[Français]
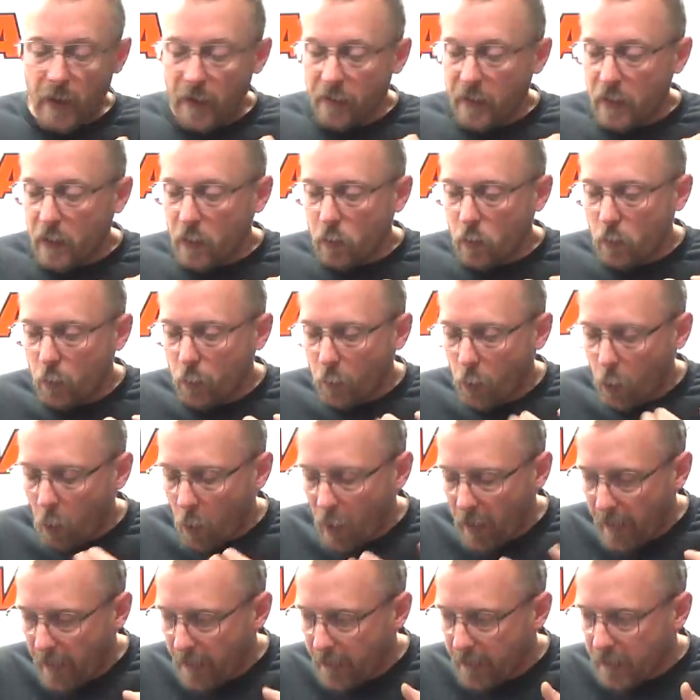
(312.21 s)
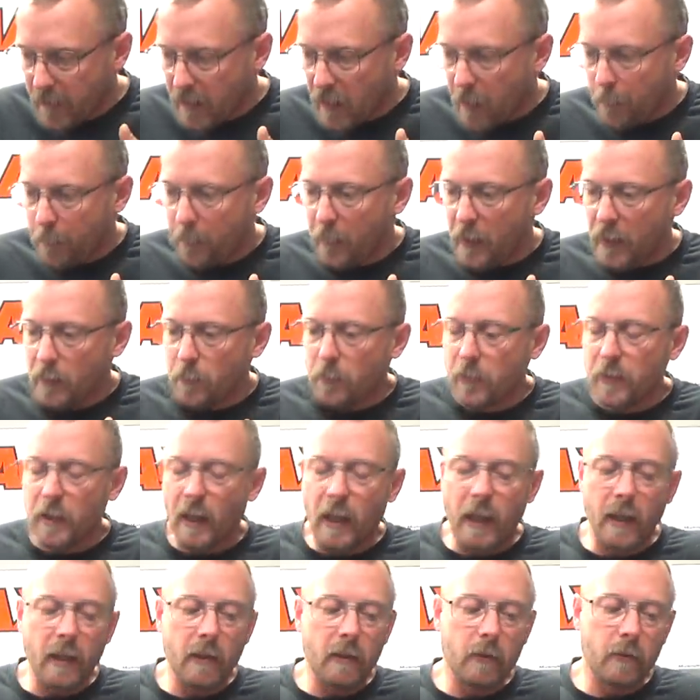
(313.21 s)
avec ce poids, il n'y a pas de
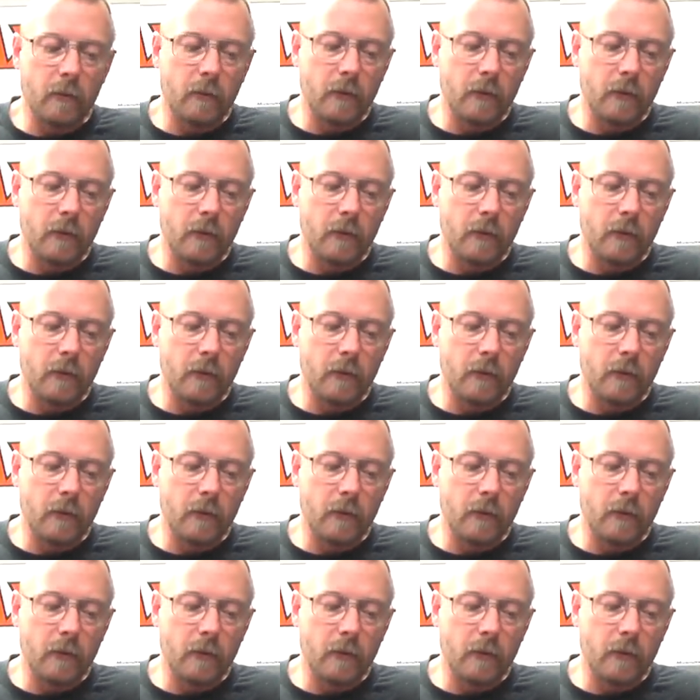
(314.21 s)
miracle.